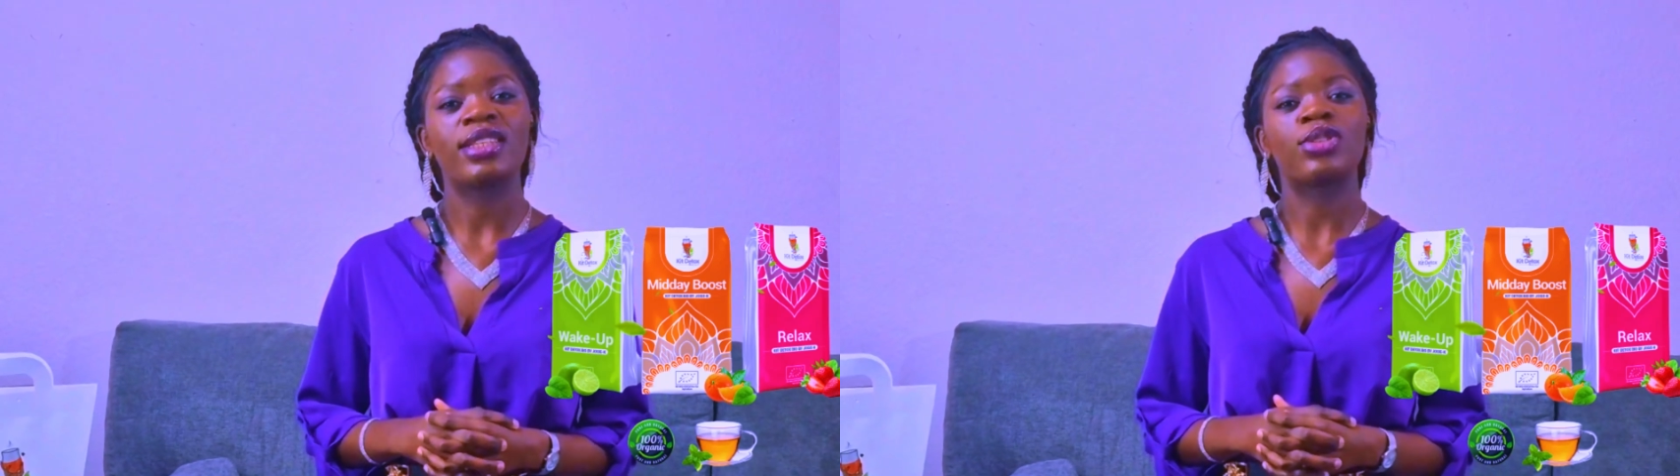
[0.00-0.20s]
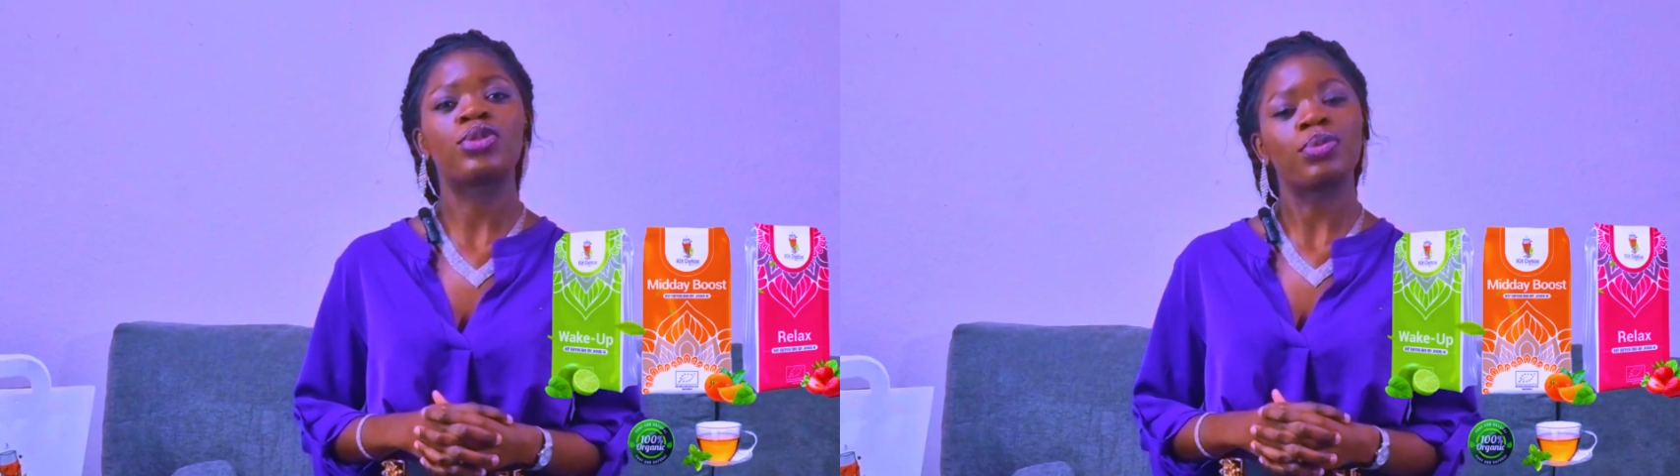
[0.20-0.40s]

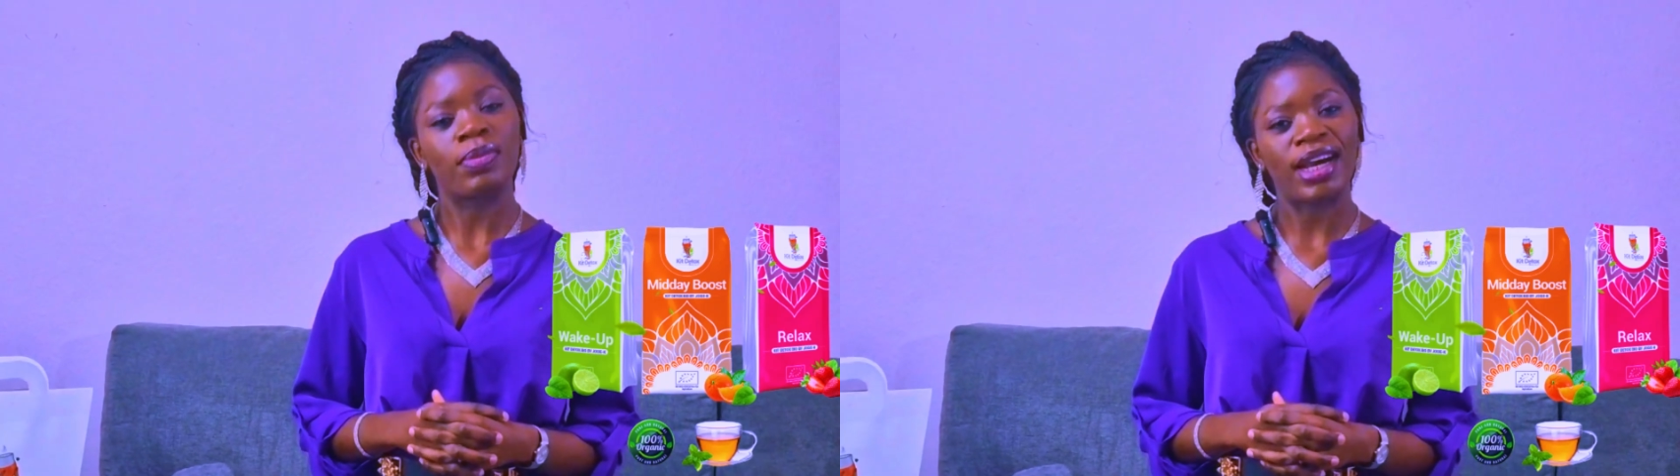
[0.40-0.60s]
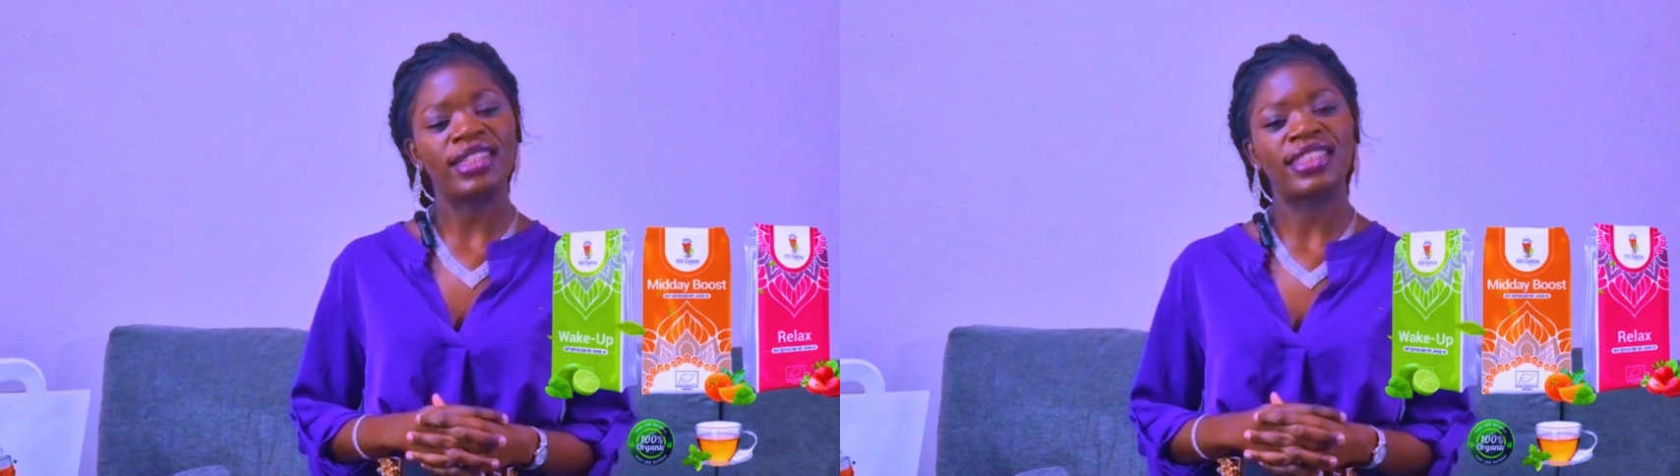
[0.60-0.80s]
sur
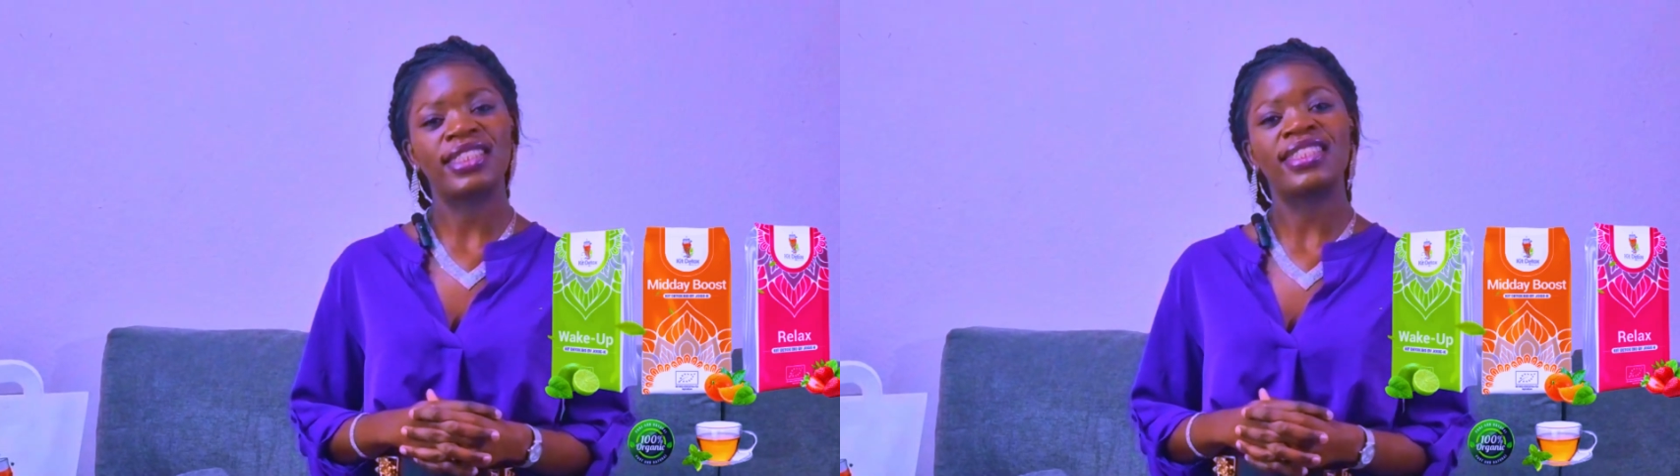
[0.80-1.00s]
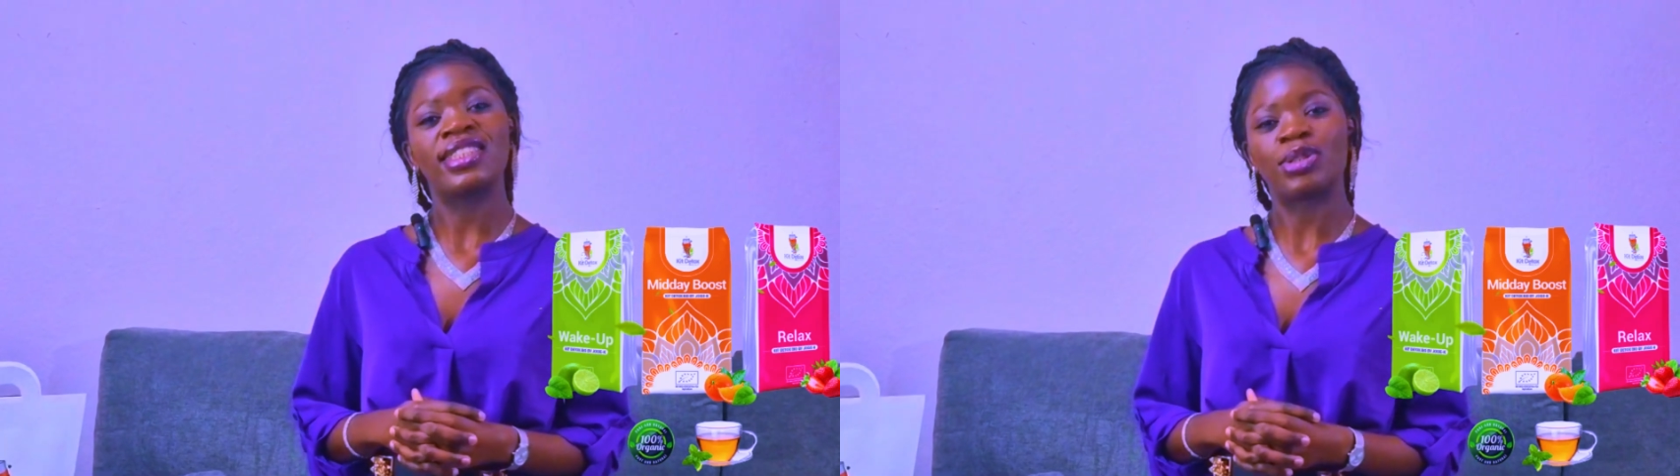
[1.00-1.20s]

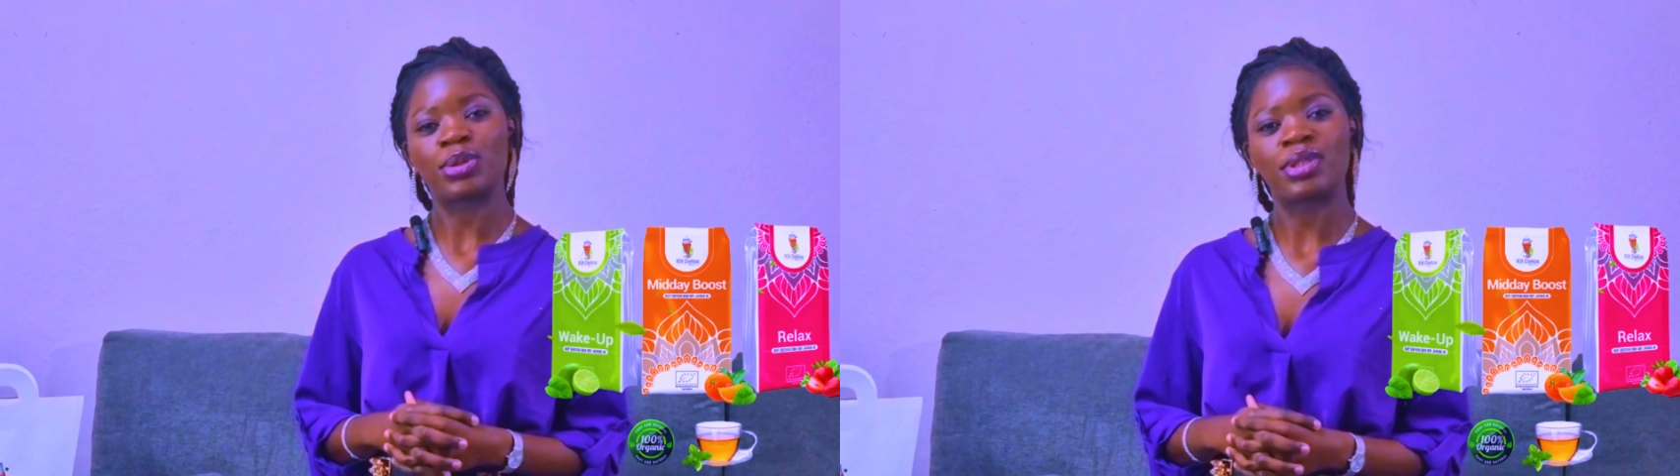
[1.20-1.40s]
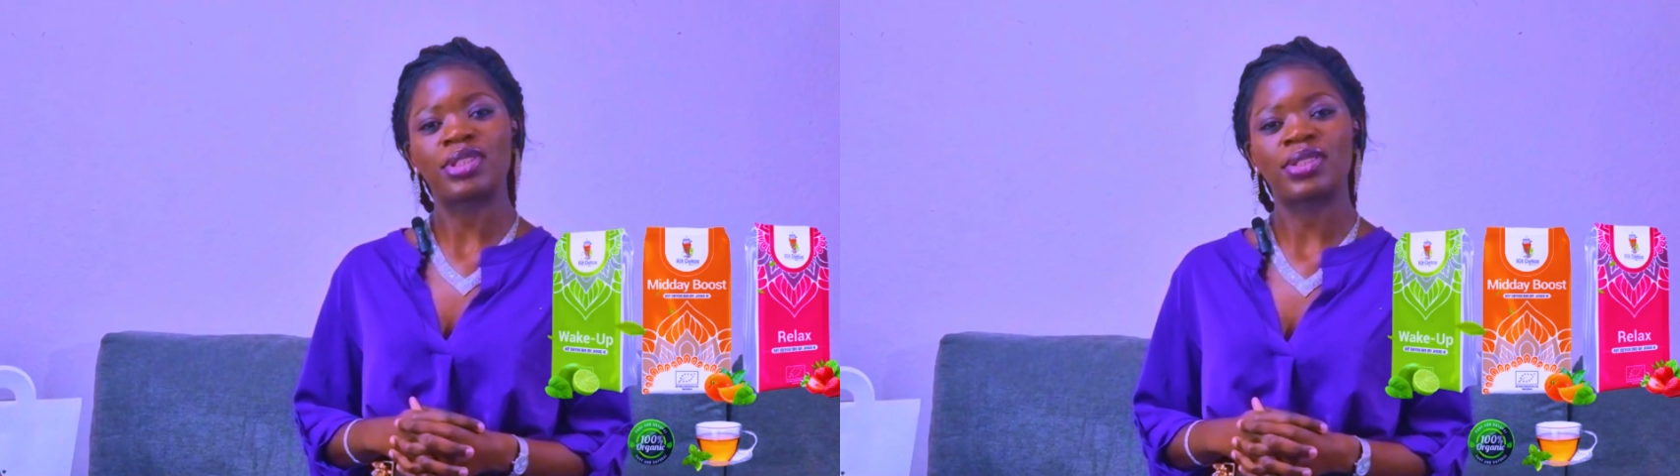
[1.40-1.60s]
Mangi
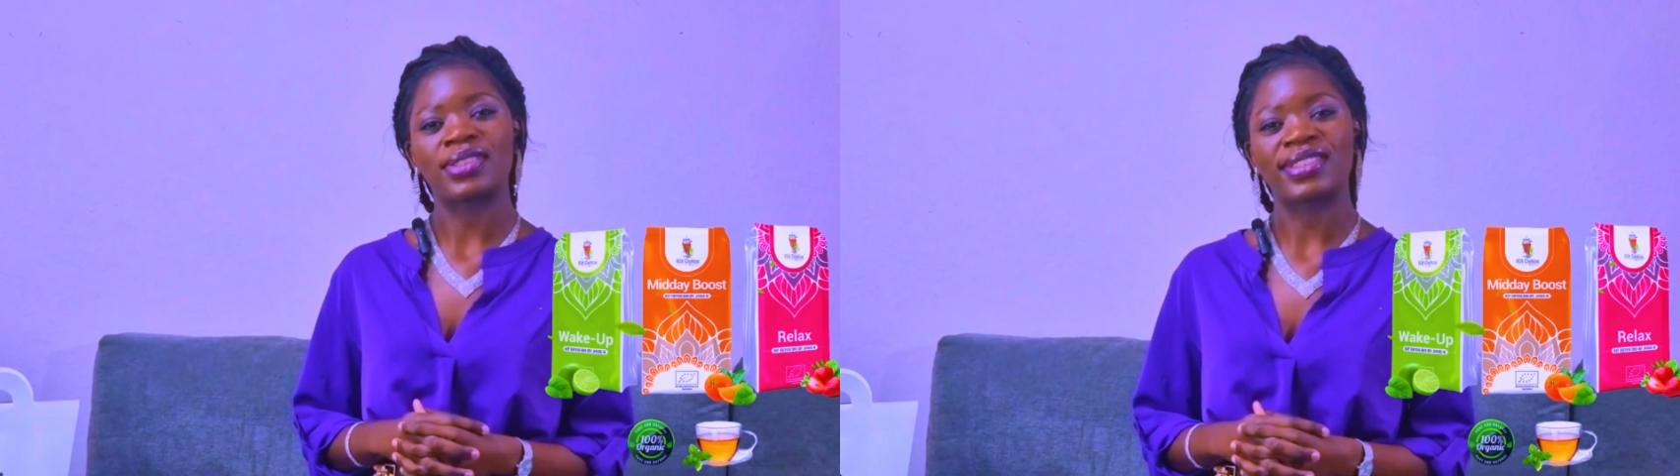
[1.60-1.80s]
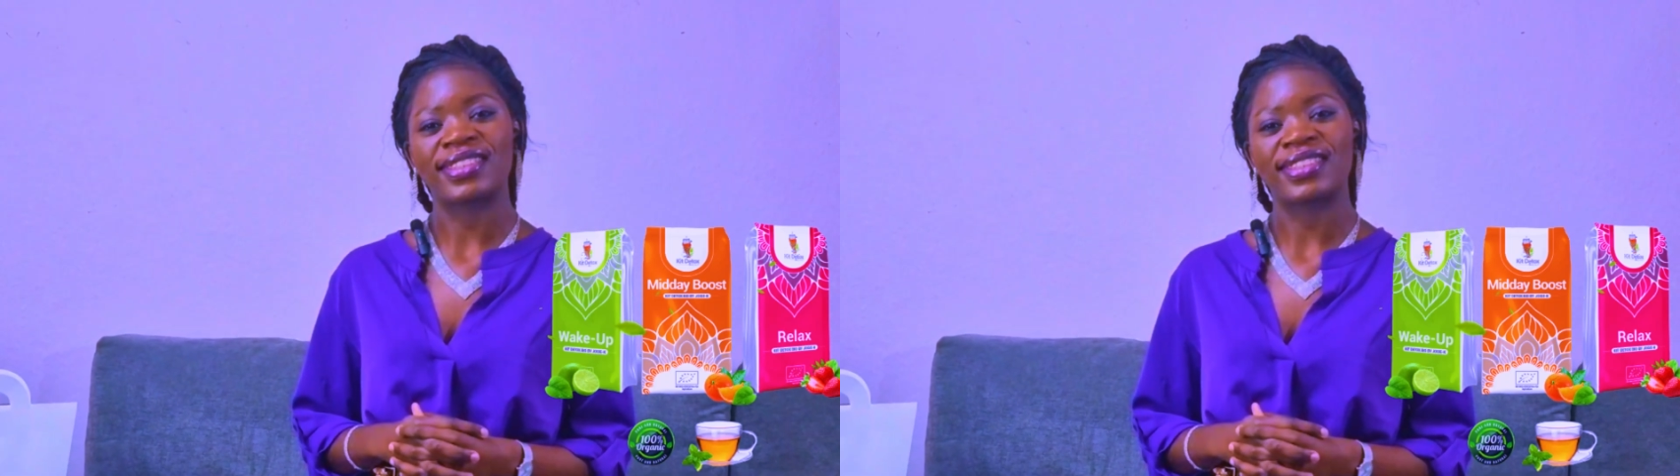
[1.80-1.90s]
Nutrition.